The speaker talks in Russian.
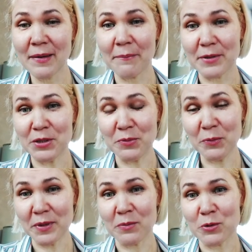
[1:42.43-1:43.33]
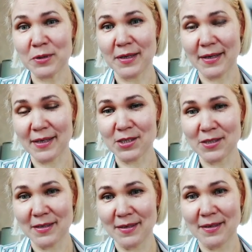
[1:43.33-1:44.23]
Почему? Потому что я
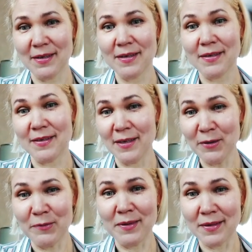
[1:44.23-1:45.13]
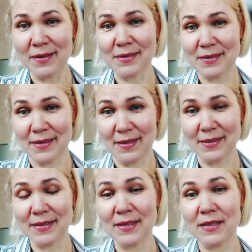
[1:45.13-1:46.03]
каждый день видела сны.
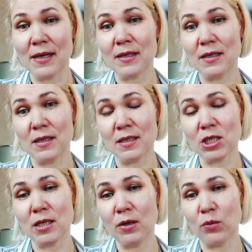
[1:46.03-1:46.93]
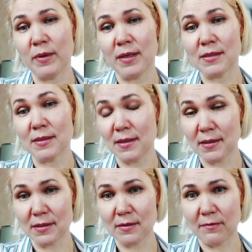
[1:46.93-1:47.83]
Сны, они шли у меня с
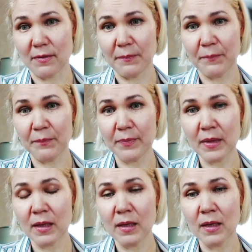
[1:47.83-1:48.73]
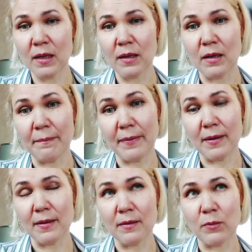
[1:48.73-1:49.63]
детства.
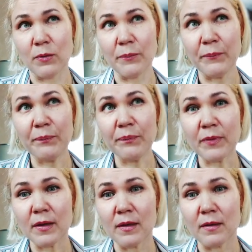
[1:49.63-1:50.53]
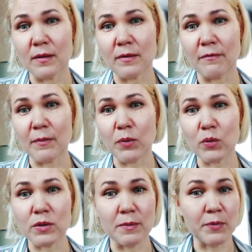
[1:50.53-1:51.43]
Поэтому э,
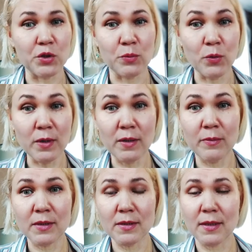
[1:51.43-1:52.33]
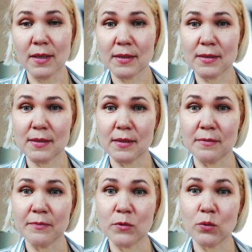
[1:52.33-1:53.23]
вопросы, почему они мне
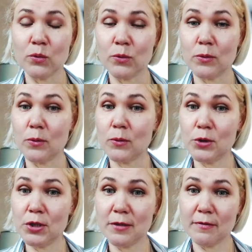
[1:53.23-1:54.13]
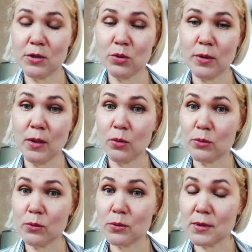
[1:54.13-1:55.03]
снятся, учитывая, что я
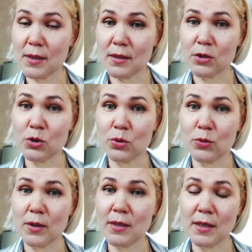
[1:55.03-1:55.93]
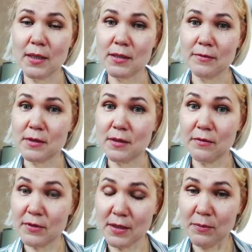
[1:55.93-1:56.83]
узнала, что они, оказывается, не
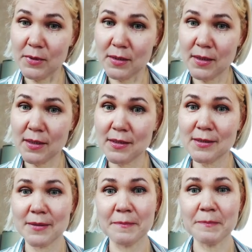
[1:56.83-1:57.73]
всем снятся.